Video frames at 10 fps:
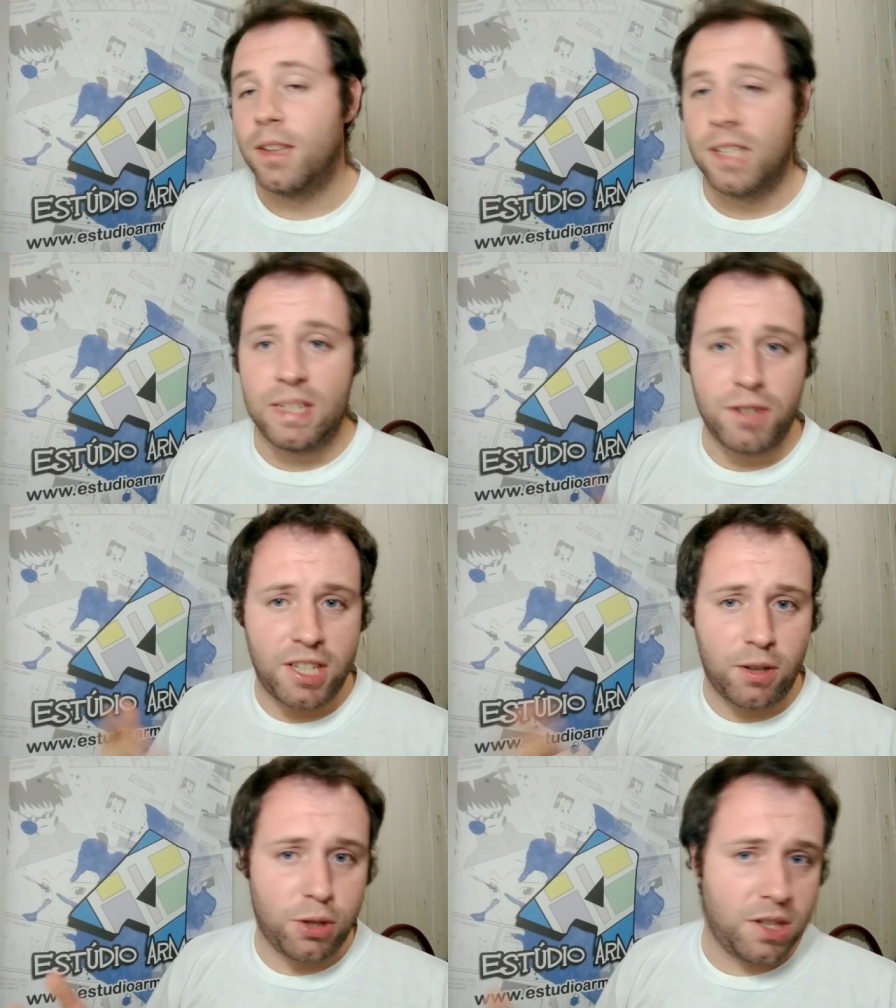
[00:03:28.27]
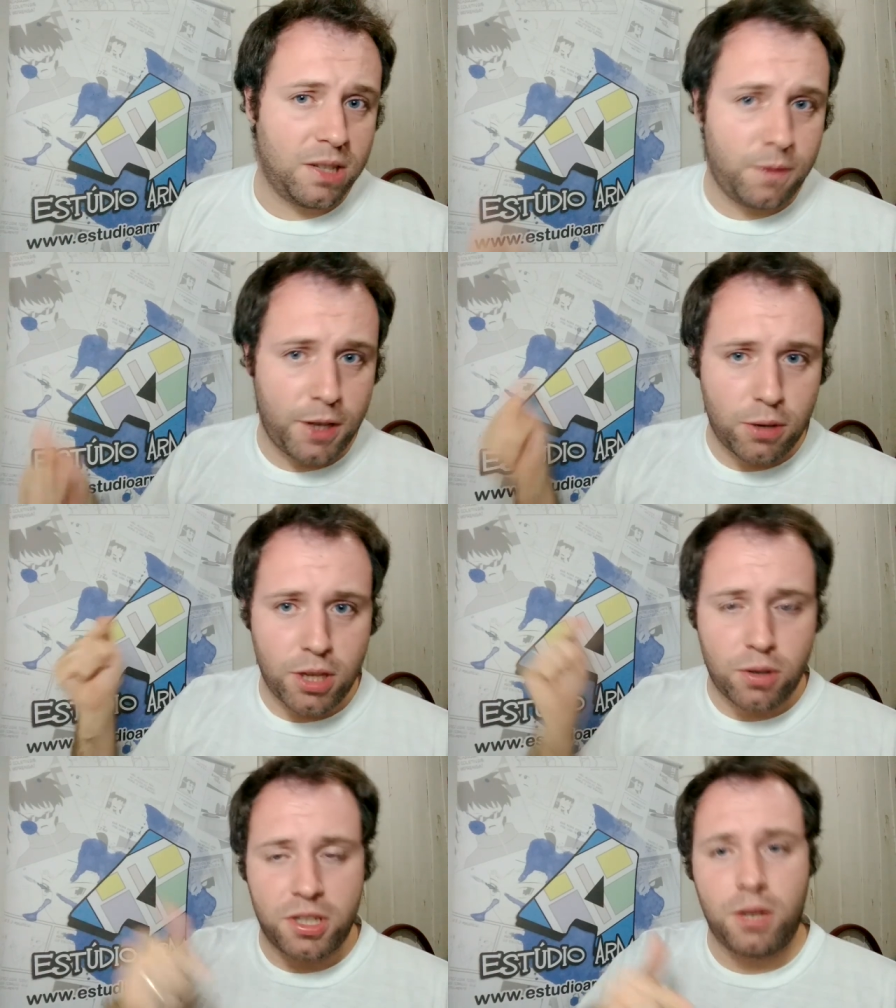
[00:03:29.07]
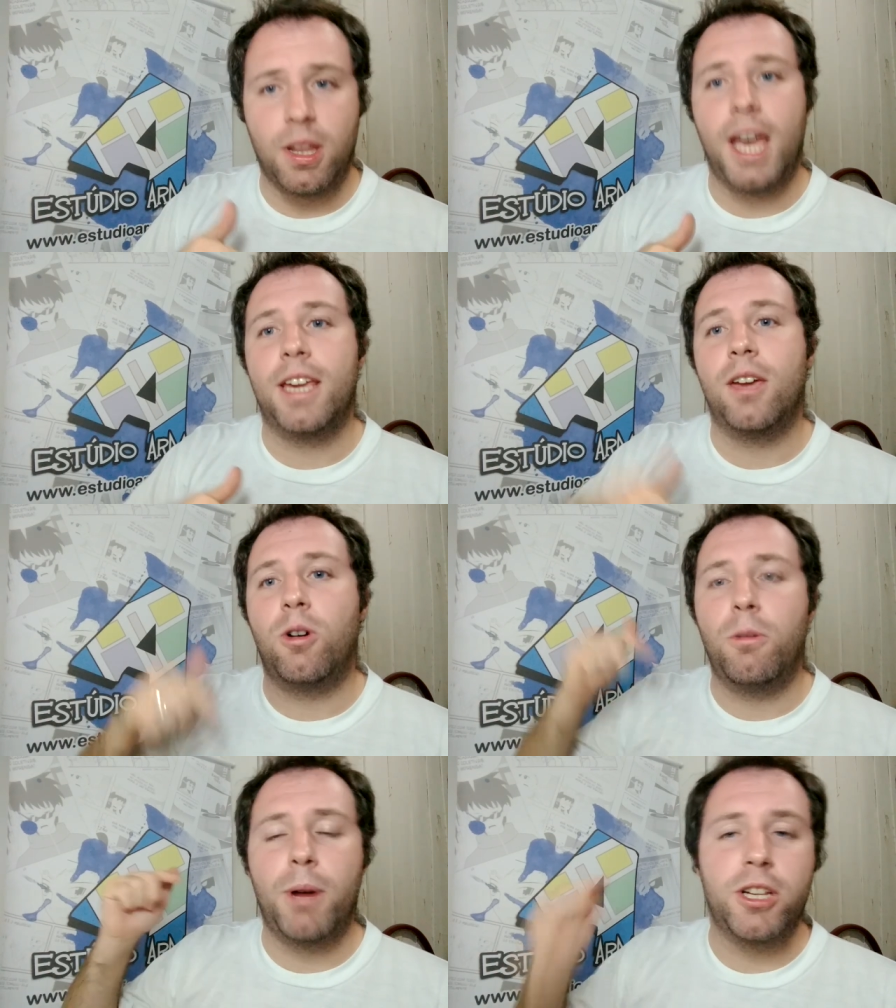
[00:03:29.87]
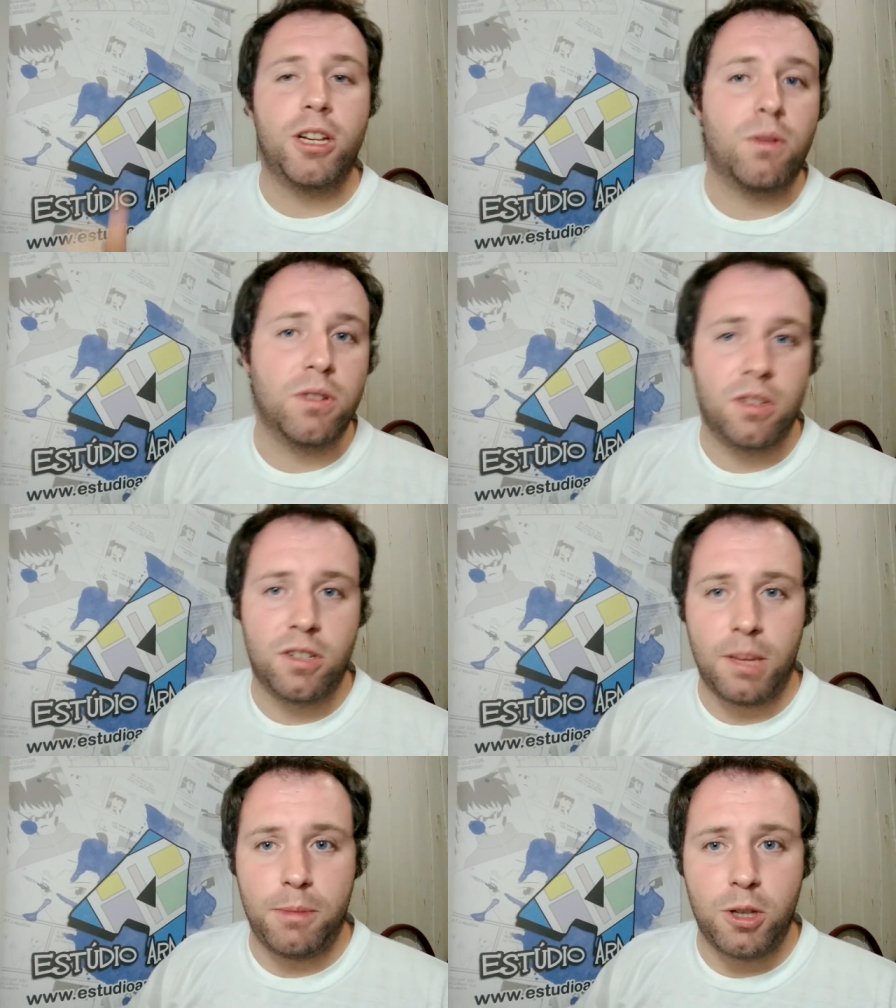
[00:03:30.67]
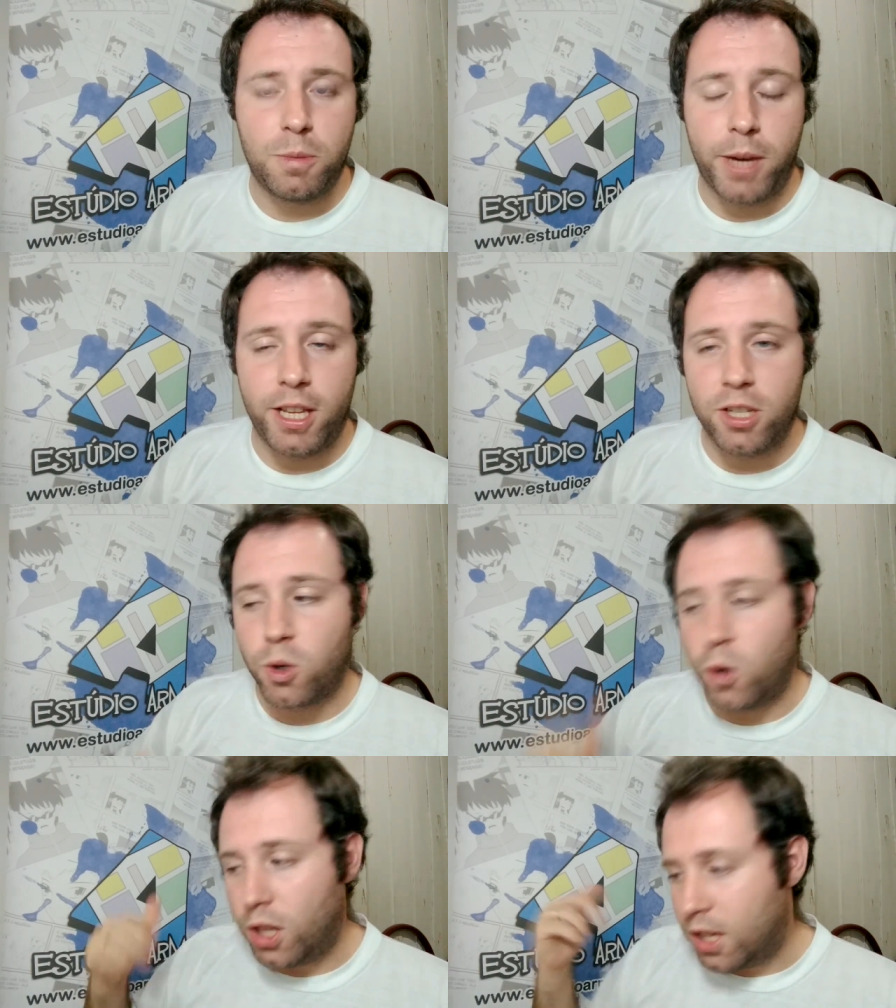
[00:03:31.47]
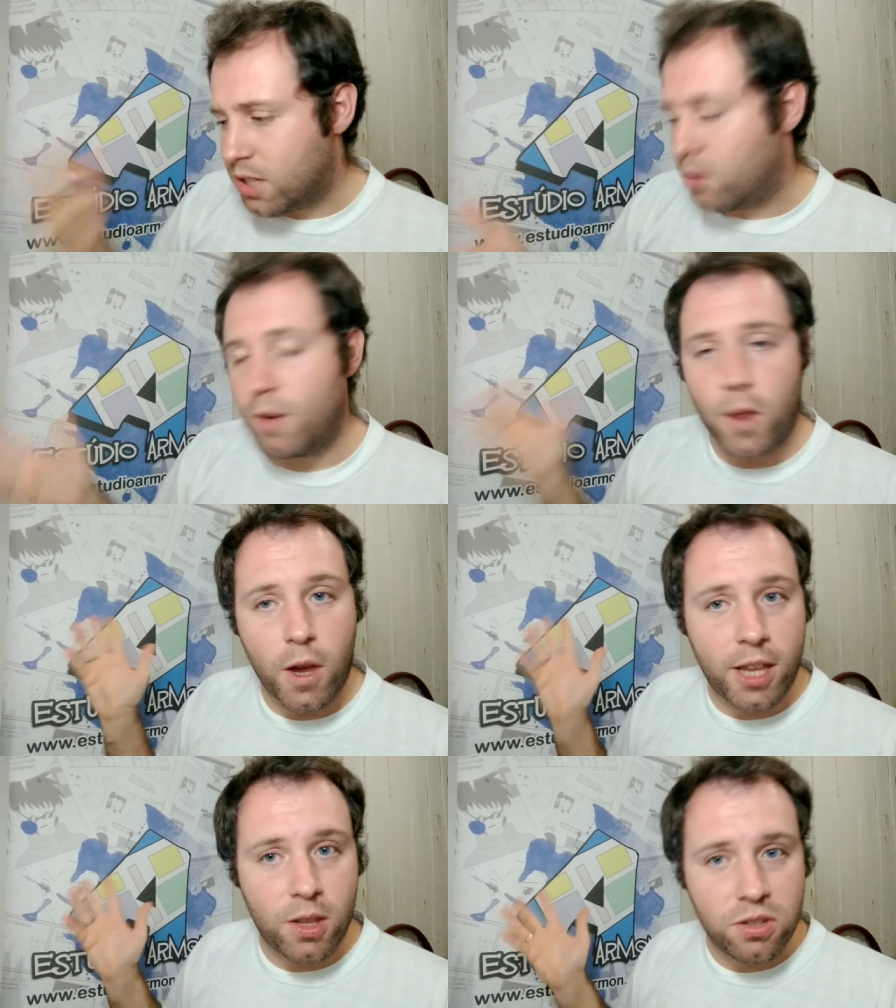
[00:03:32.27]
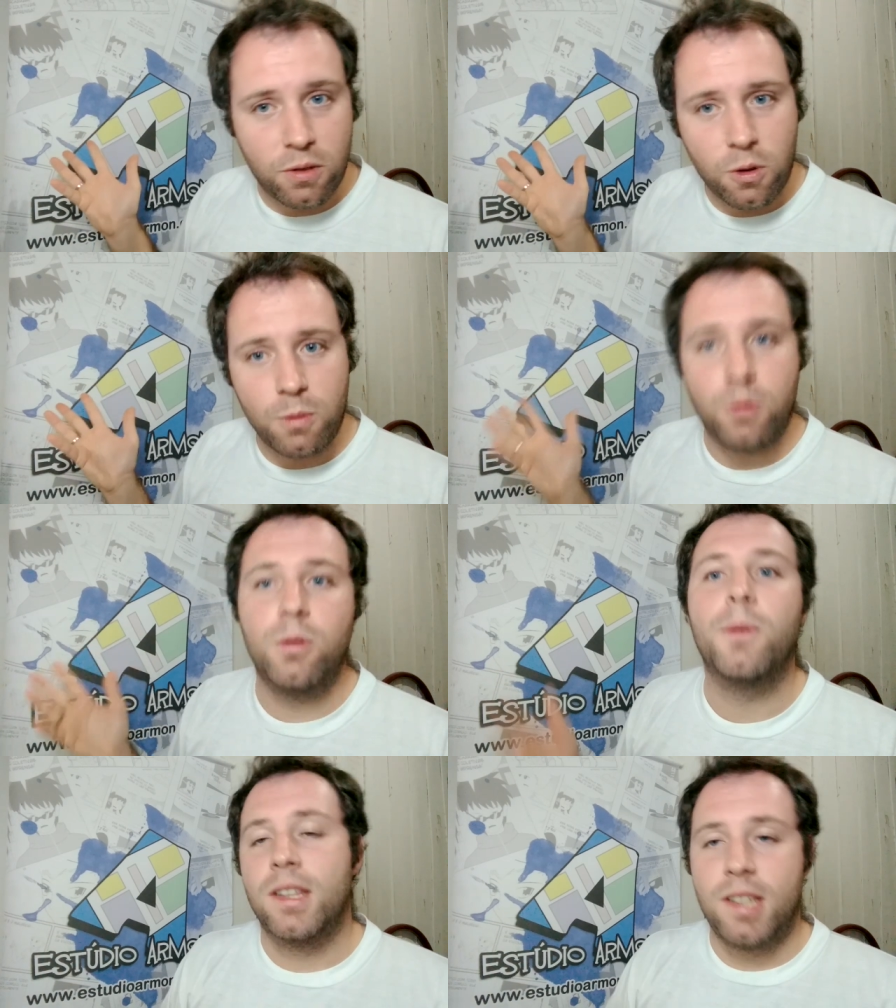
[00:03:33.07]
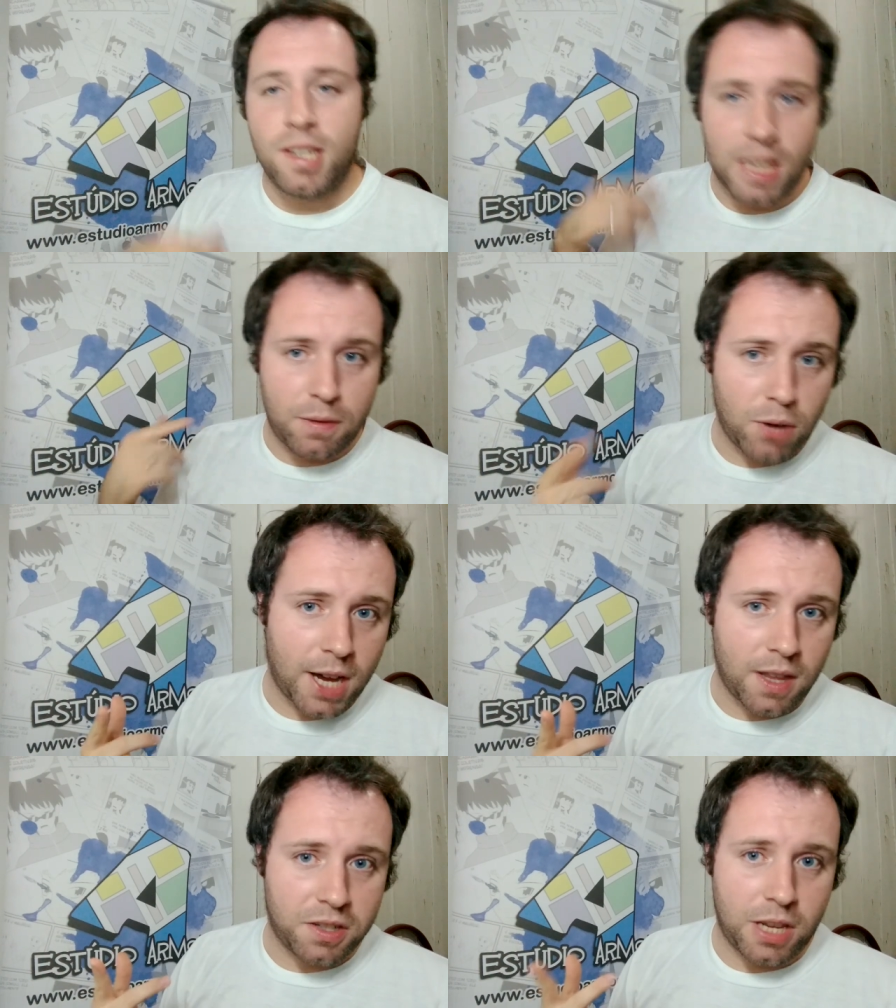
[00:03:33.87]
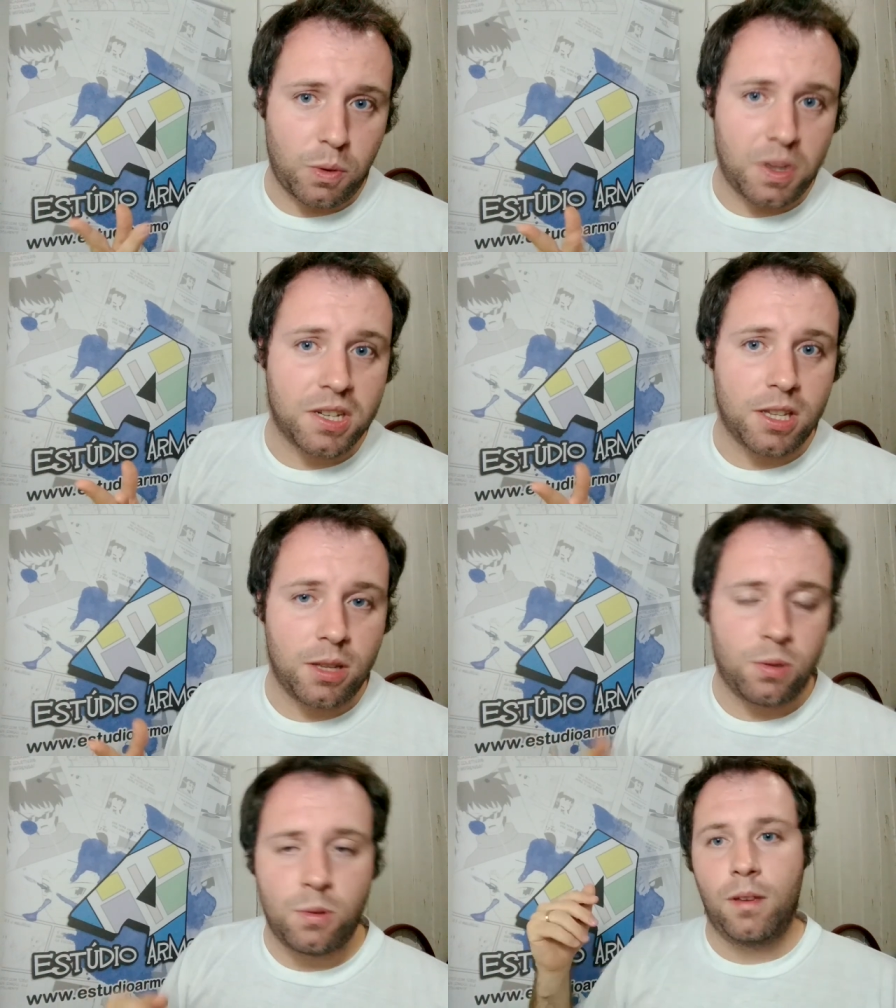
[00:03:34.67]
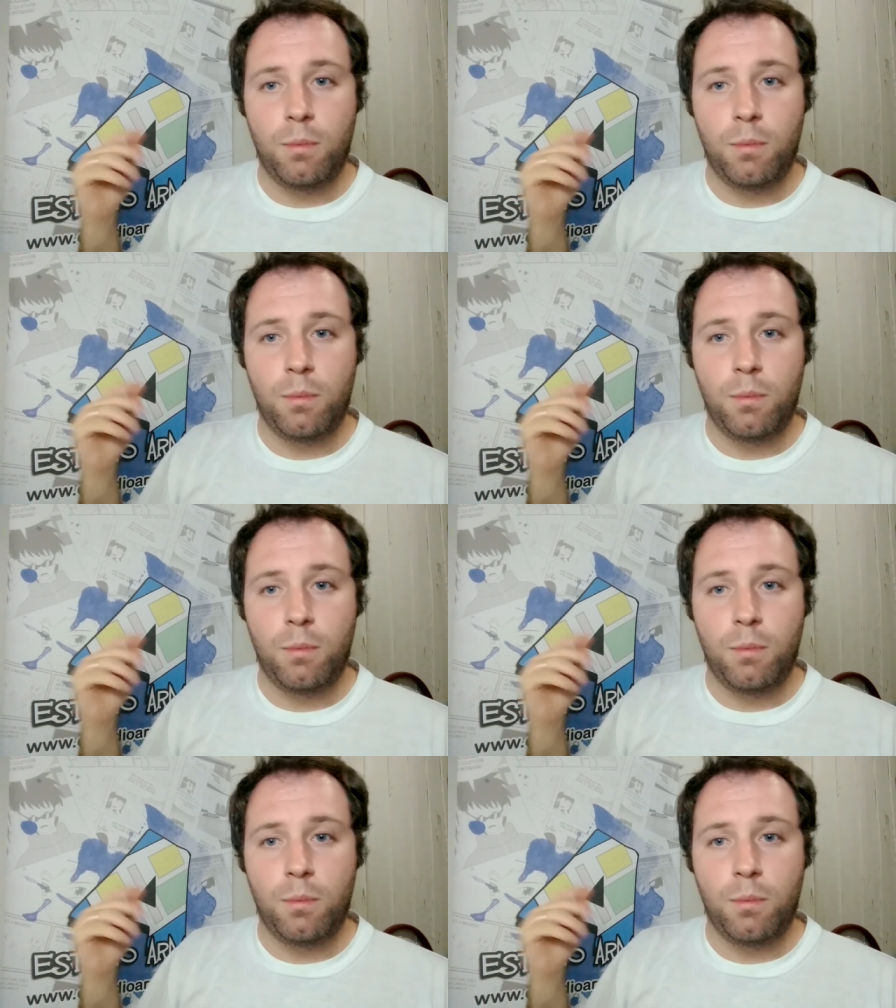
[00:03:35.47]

Se você gostou desse vídeo, deixa o seu like, compartilhe com seus amigos para que eles conheçam um herói que não salvou o mundo, se inscreve no canal se ainda não é inscrito,